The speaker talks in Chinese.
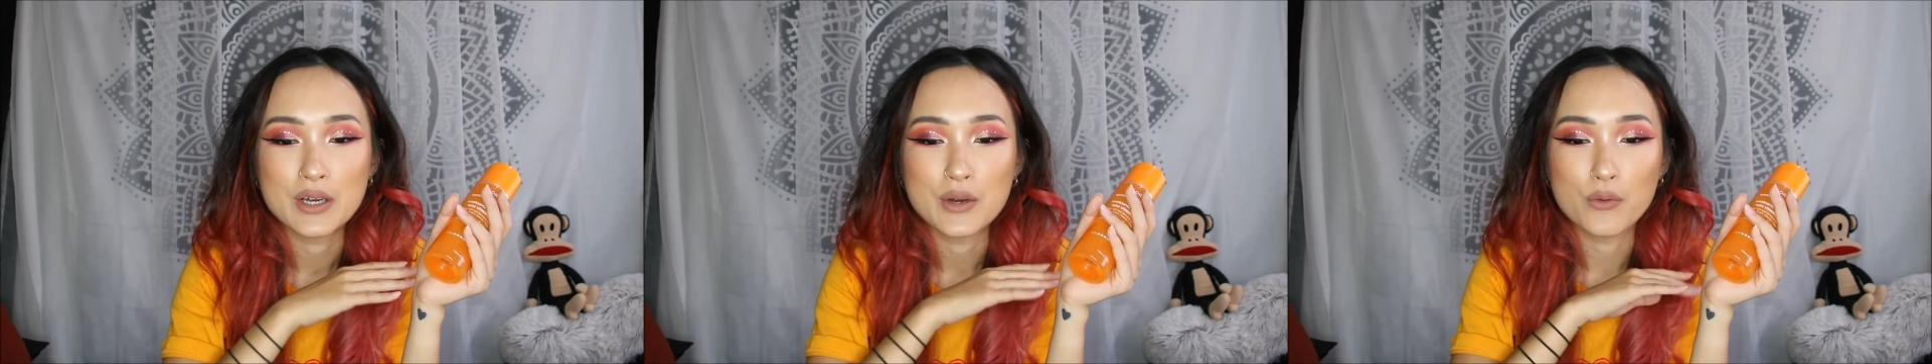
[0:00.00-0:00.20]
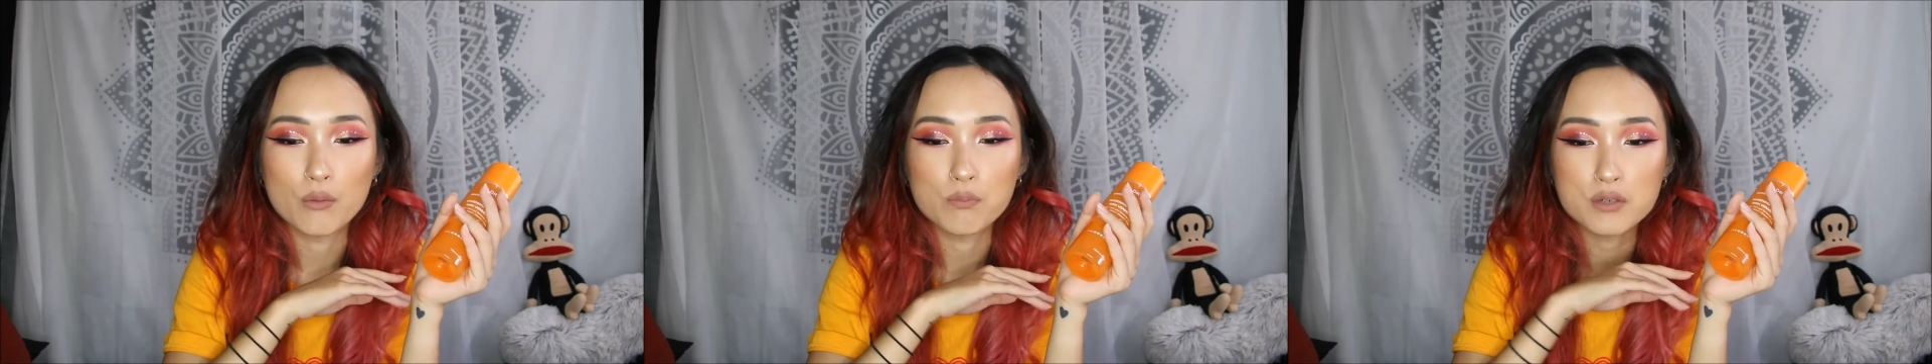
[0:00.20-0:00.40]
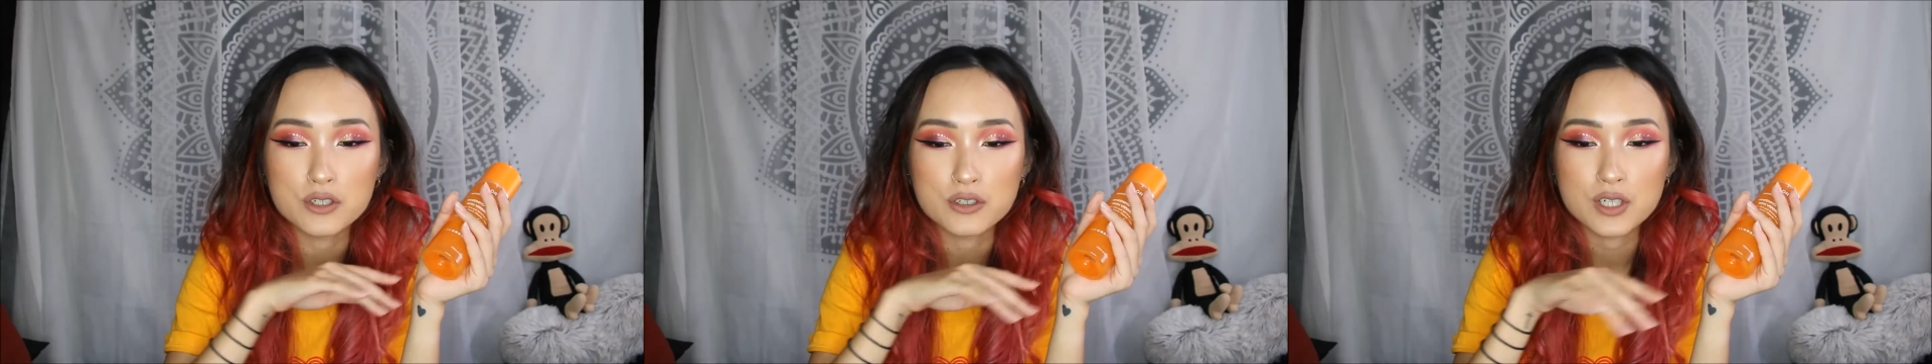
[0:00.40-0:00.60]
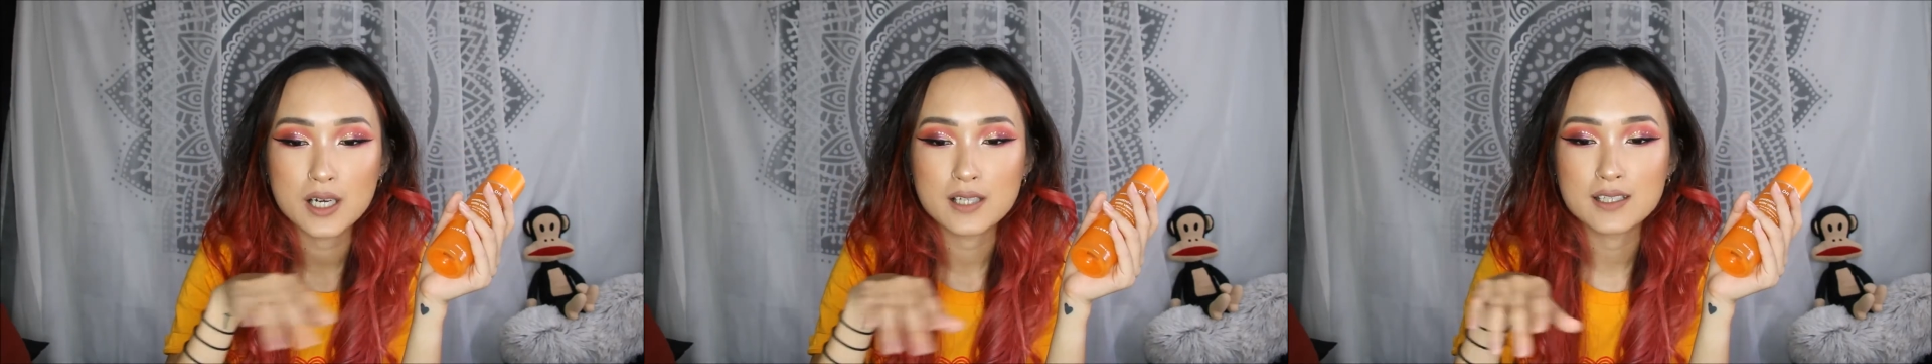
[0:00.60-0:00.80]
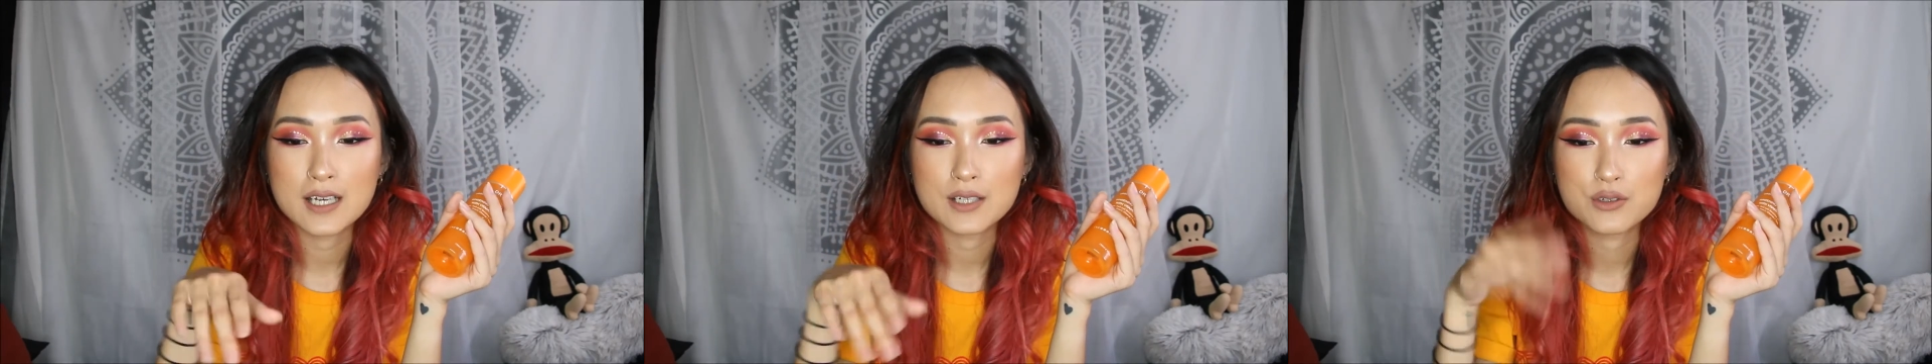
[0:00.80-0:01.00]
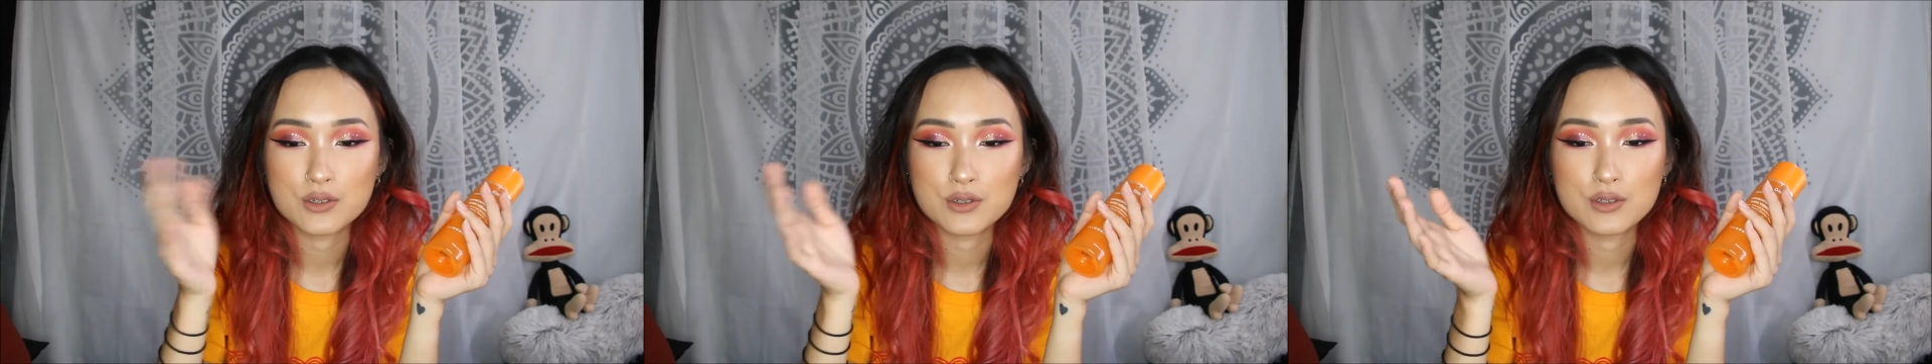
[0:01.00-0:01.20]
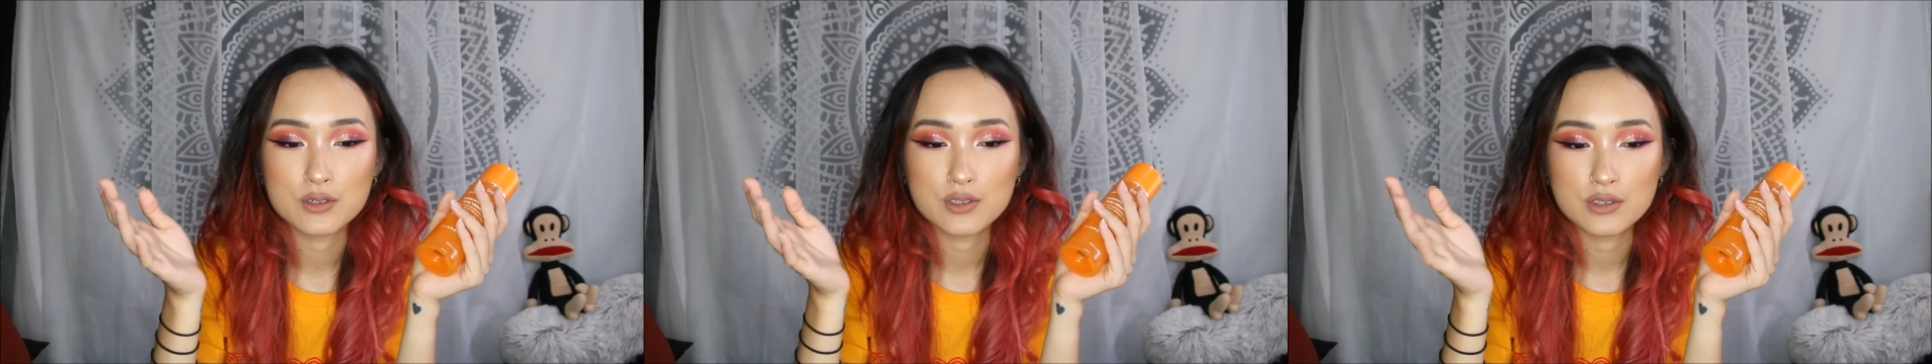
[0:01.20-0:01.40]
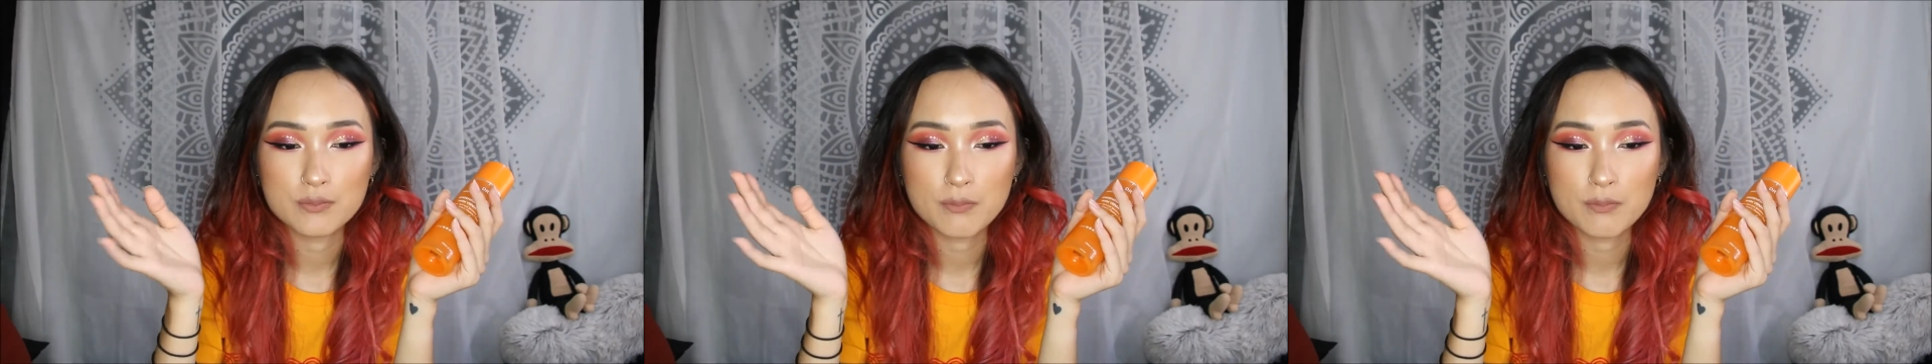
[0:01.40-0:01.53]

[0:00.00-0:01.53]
我不需要再去